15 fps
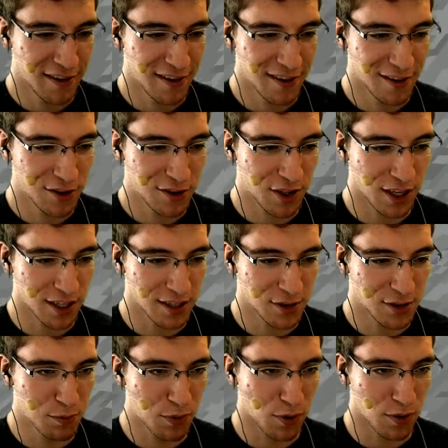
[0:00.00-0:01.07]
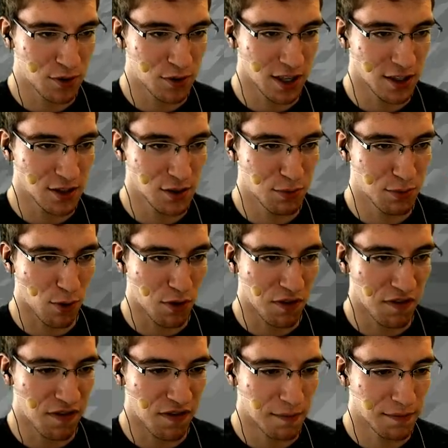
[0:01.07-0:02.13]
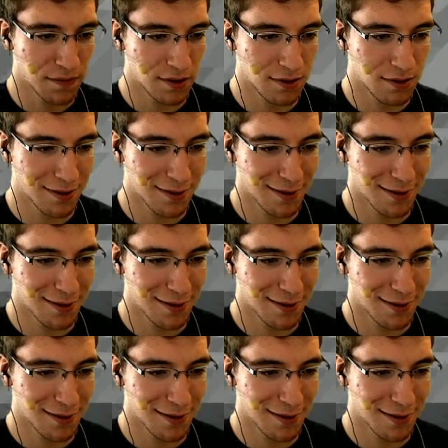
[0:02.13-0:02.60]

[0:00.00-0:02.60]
Oder, oder ich fast zu, Ich gehe zu Broken Thumbs.